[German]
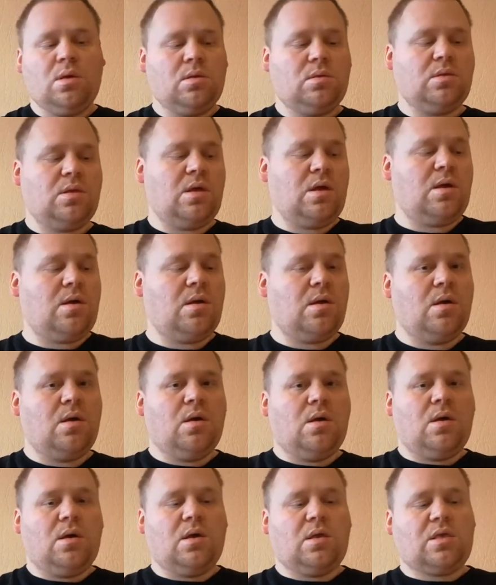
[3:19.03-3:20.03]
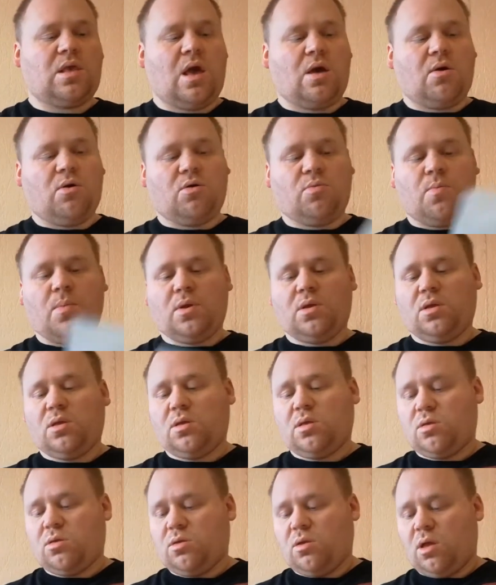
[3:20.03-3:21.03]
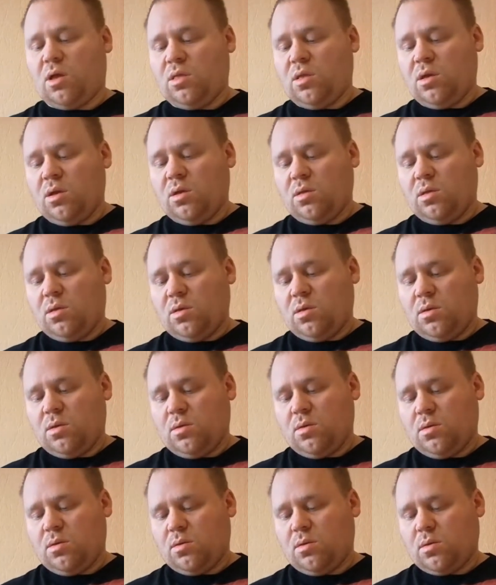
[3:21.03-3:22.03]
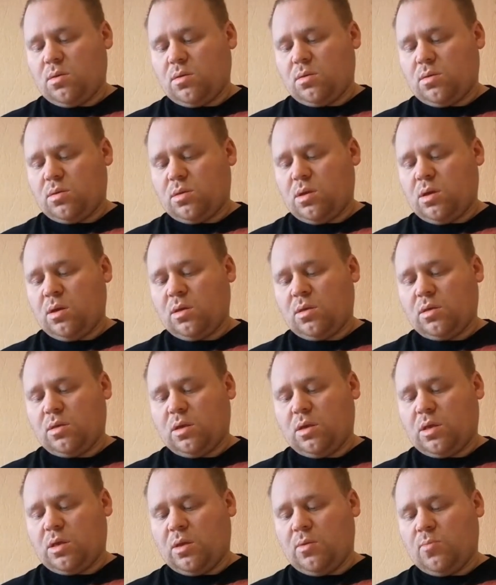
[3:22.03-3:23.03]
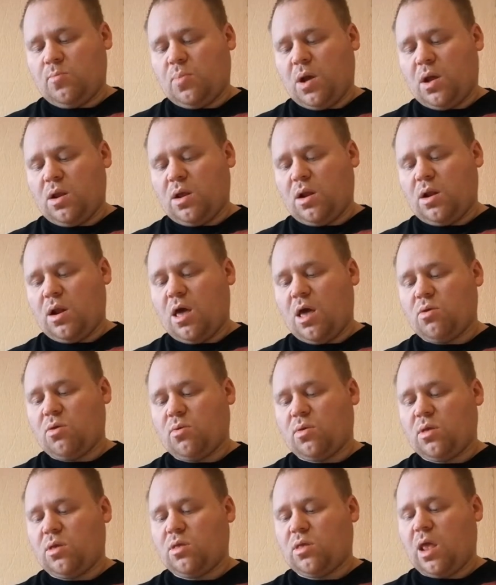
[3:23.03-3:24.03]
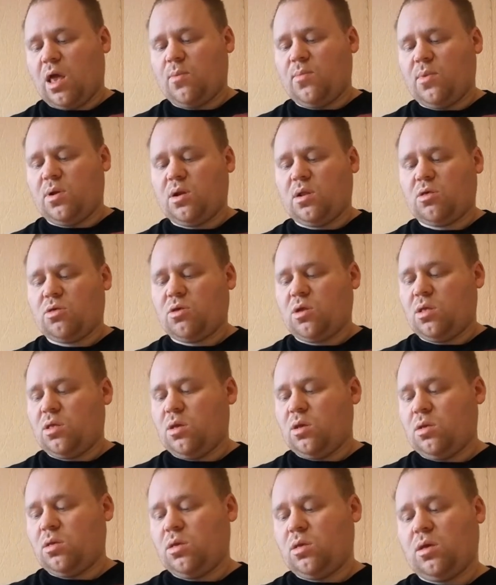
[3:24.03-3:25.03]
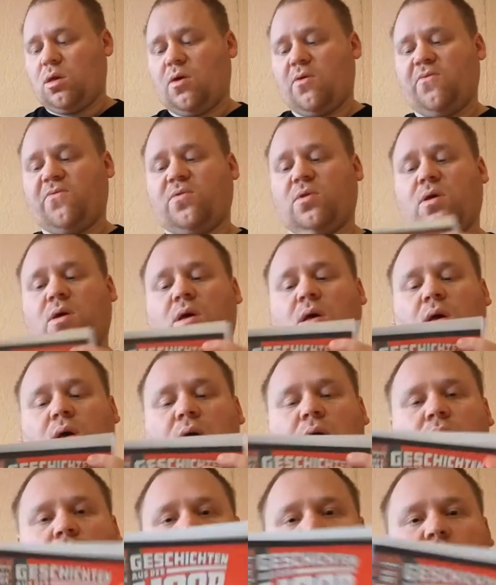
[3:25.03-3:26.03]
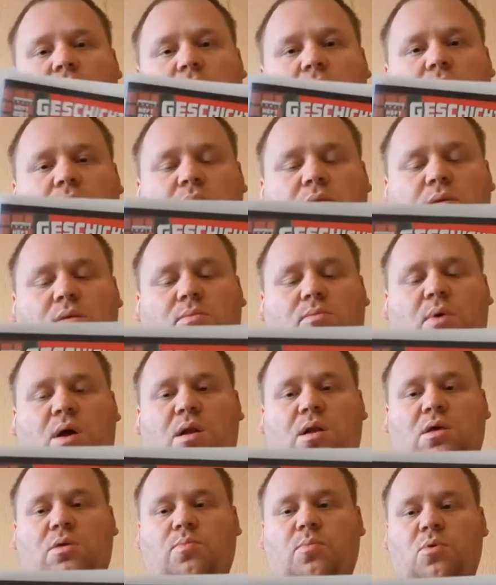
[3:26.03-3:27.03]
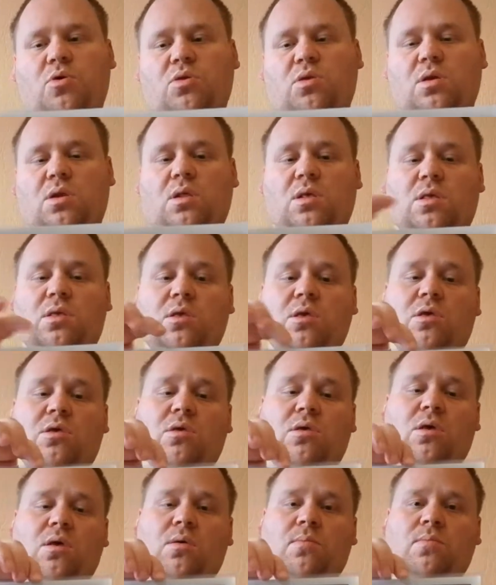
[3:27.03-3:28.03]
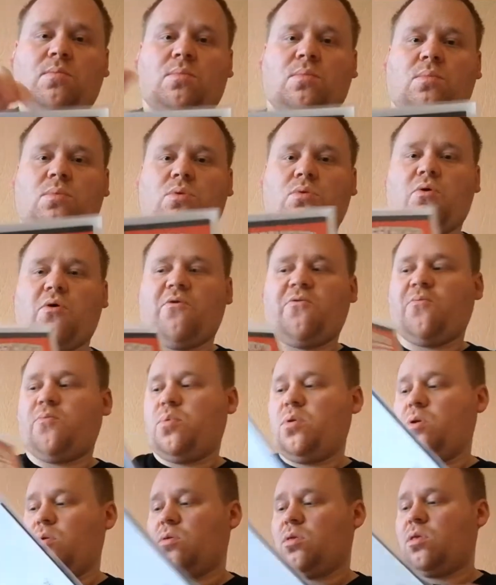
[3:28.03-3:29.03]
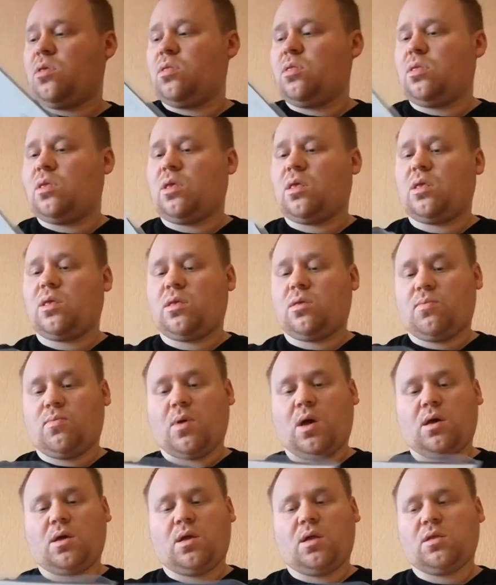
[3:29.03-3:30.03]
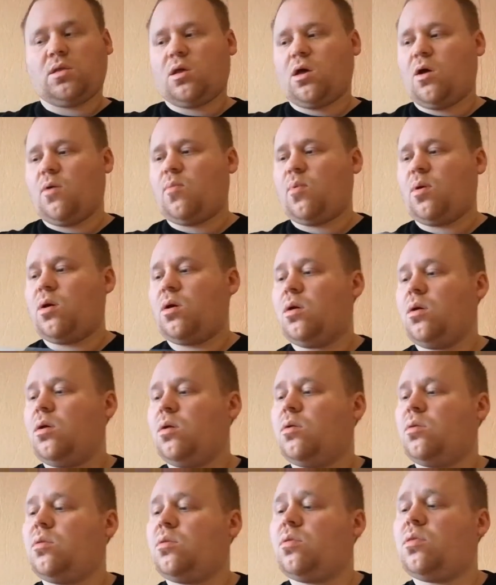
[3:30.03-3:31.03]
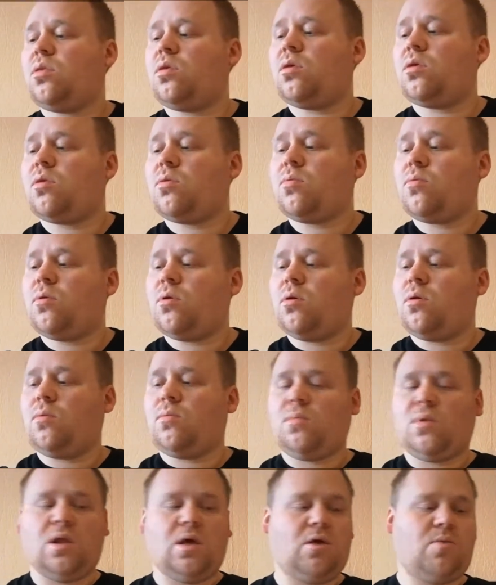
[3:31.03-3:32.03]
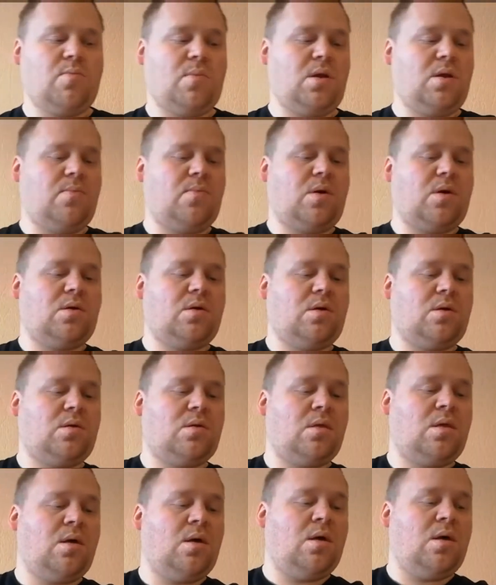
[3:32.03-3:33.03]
Nee, ich zeige euch mal das Standard-Dings. Die sehen beide gleich aus. Ich zeige mal das Standard-Heft weil ich möchte das nicht ähm, so oft benutzen. Das ist Variant Cover. Das ähm, lege ich mal lieber hier hin.